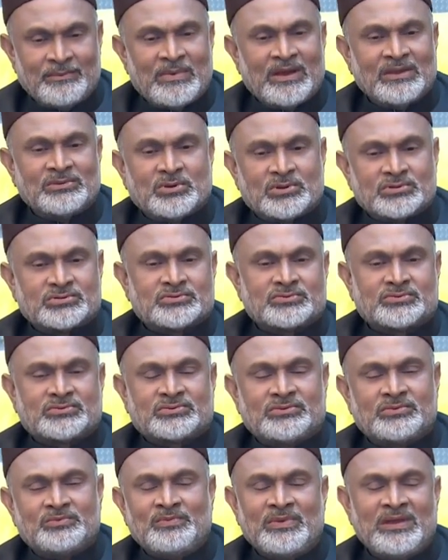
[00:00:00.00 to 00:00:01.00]
মানে দশ
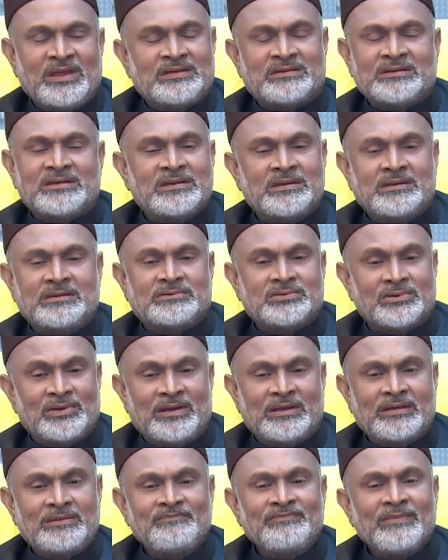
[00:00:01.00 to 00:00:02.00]
মিনিট হিট
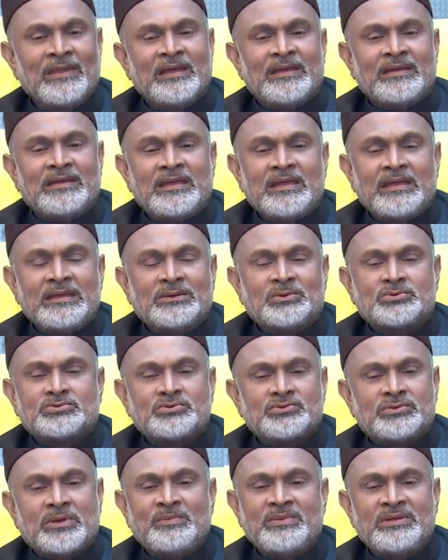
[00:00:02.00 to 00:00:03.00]
হইলে এই
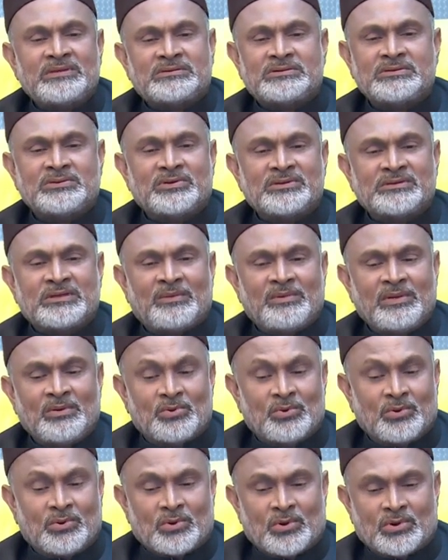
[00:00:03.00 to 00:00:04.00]
রসুনটা মিষ্টি হয়ে যাবে
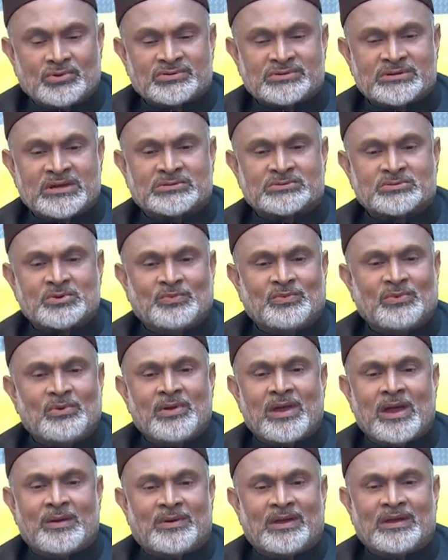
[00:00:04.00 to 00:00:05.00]
ওর রসটা সবগুলো
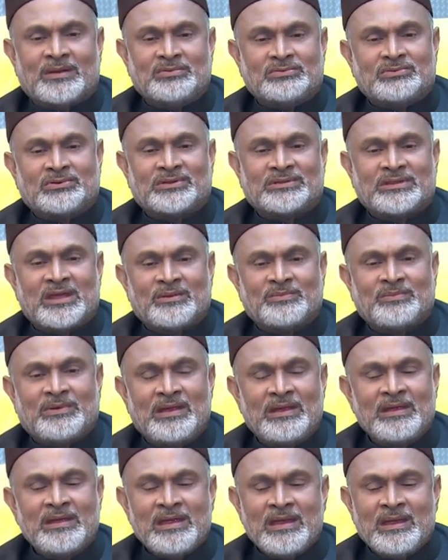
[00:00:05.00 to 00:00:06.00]
খাবারের ভিতরে থাকবে
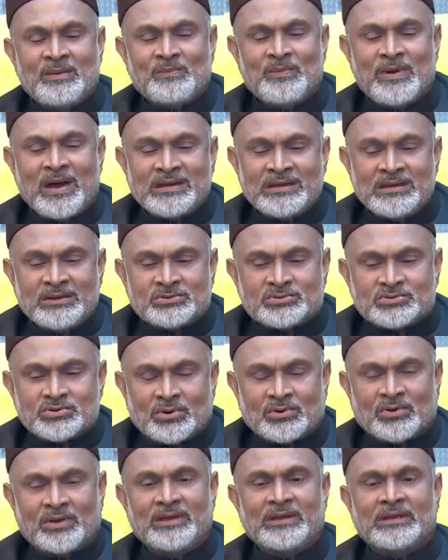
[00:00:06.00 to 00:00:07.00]
বাড়ির
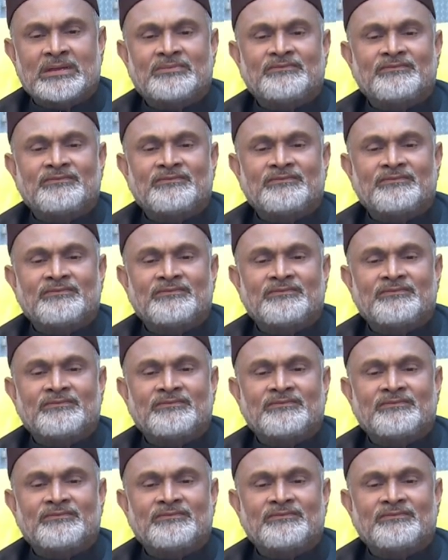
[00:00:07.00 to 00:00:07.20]
সকলে